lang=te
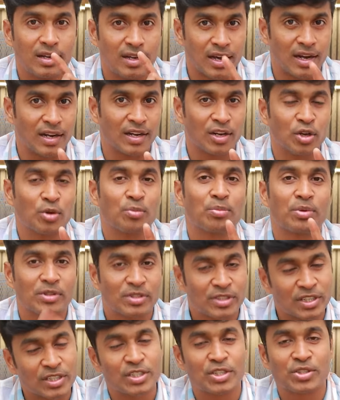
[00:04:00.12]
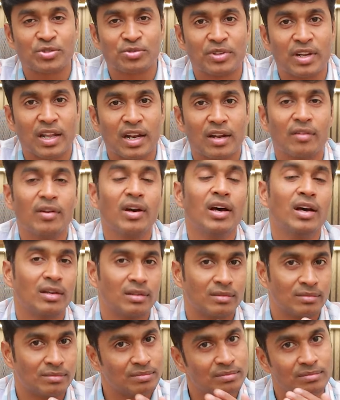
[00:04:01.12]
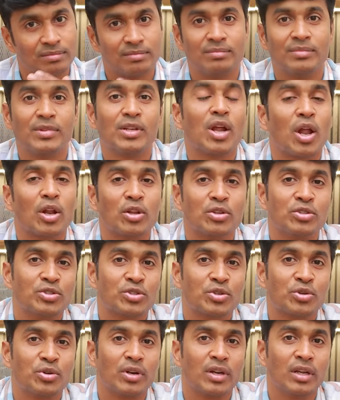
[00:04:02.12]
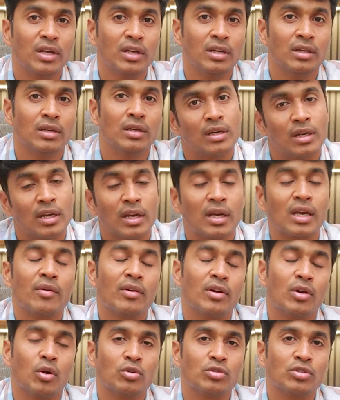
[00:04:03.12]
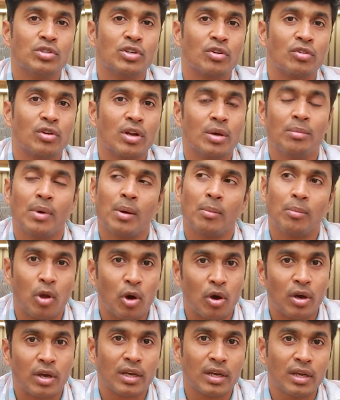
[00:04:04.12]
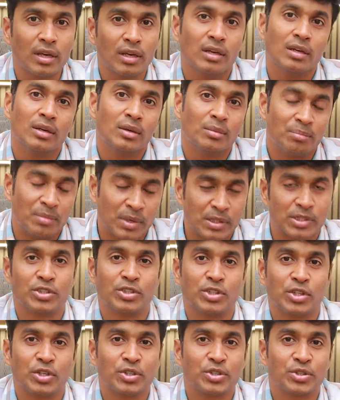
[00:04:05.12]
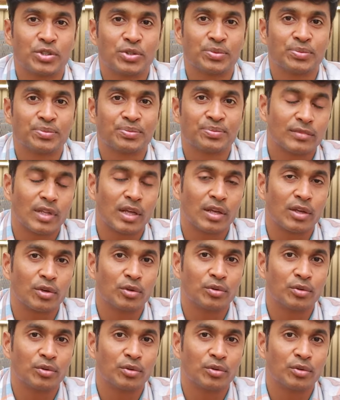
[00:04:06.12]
గంటలో ప్రొసీజర్ చేసుకొని వెళ్ళడమా మీరు ఆలోచించుకోండి ఇంకేమైనా డౌట్స్ ఉంటే కూడా మా బ్లాగ్కి మెసేజ్ చేయవచ్చు థ్యాంక్